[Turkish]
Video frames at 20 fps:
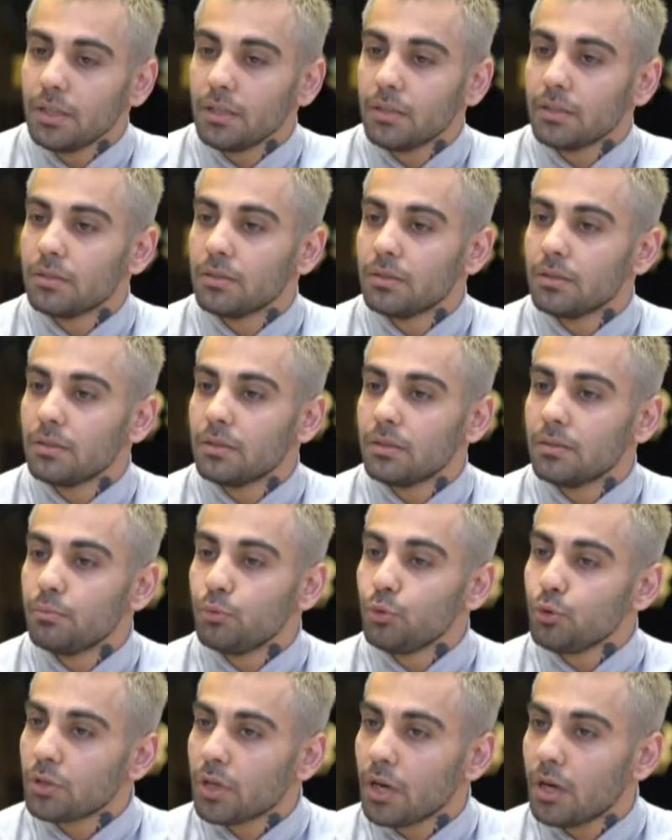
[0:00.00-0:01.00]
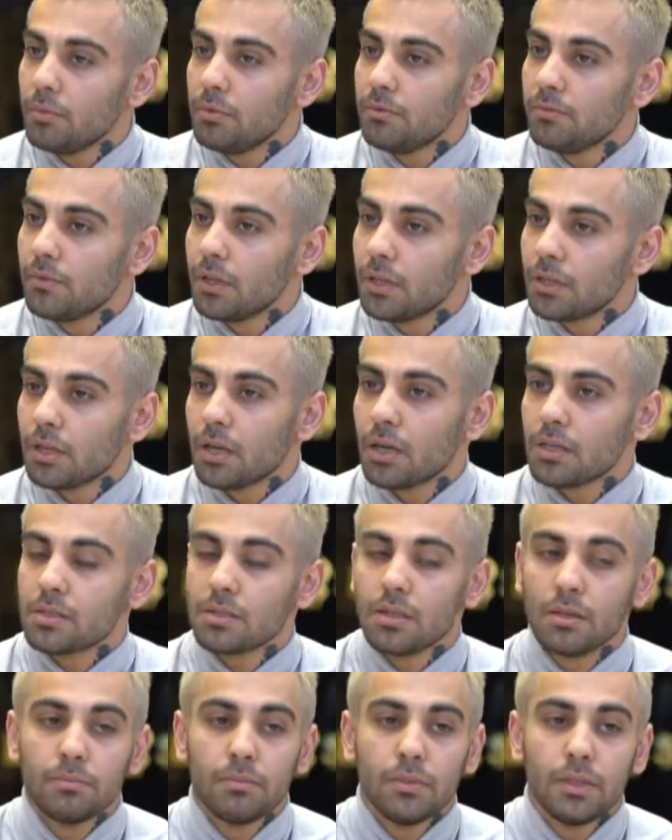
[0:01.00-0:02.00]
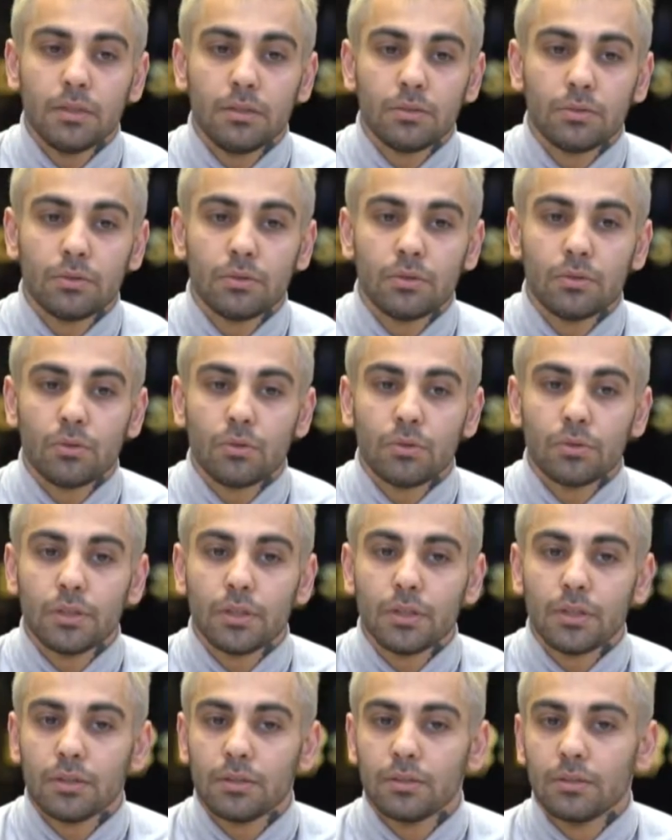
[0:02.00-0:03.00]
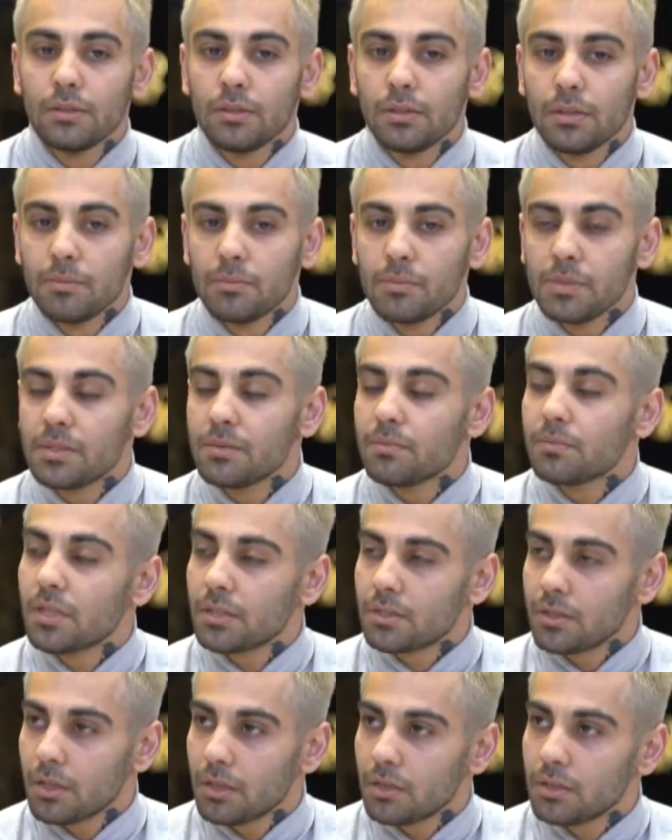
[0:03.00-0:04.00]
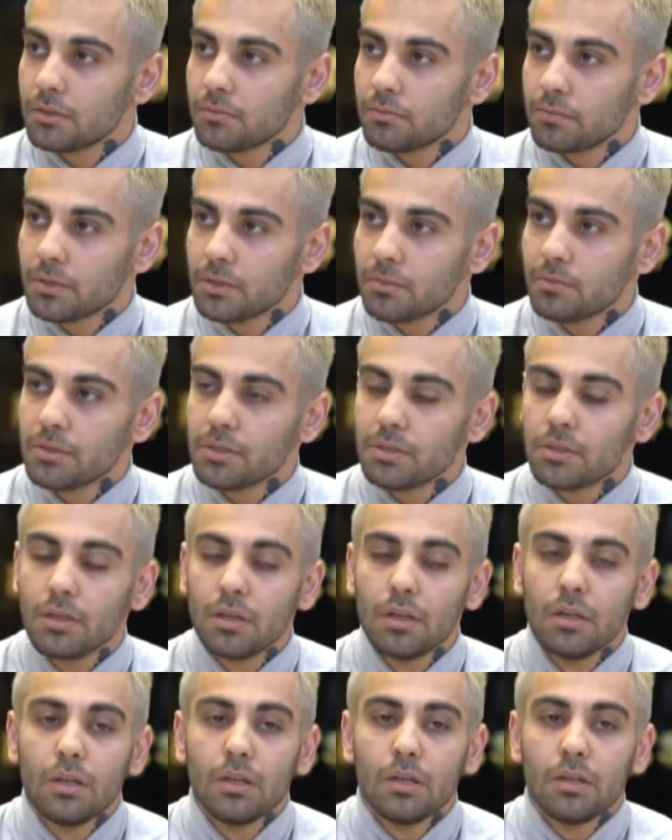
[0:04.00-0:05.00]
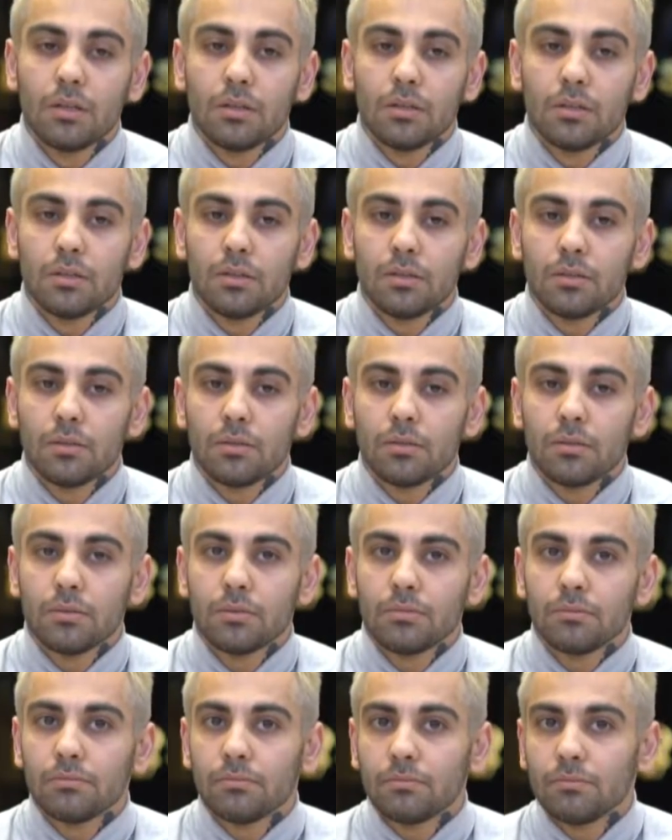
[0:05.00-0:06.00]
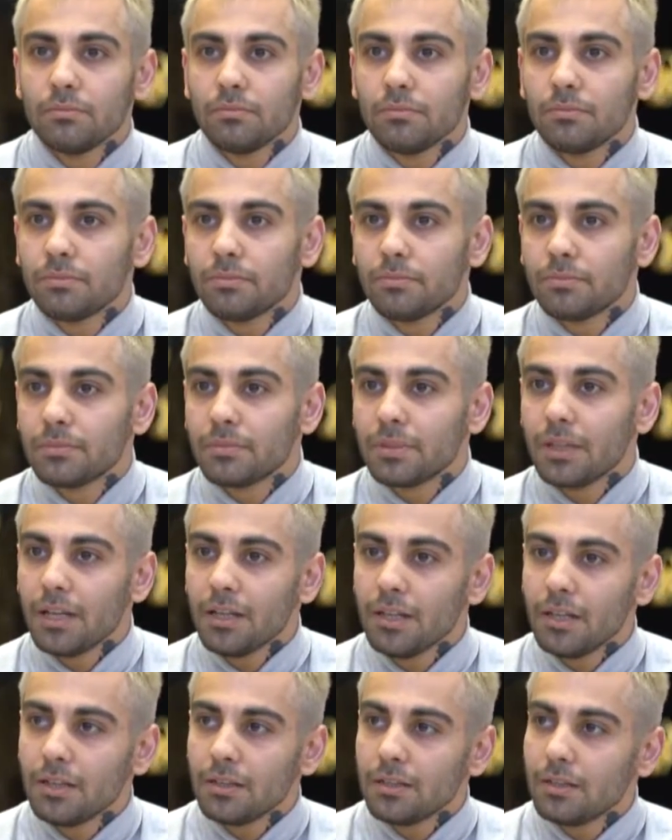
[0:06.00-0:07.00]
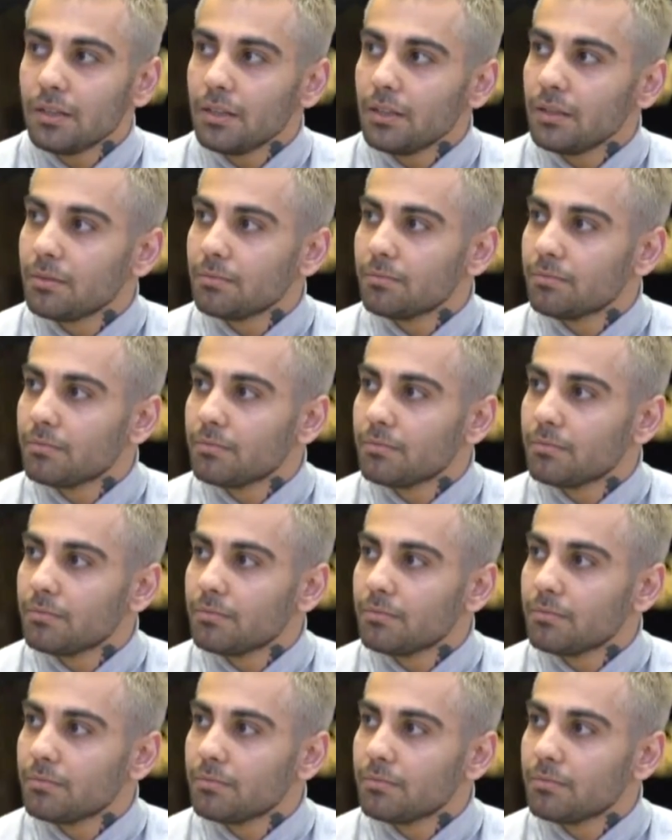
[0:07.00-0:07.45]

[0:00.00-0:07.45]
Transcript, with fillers: ve e, büyük abim var Hasan Bey. O, o da bizim tasarımcımız. E, Genelde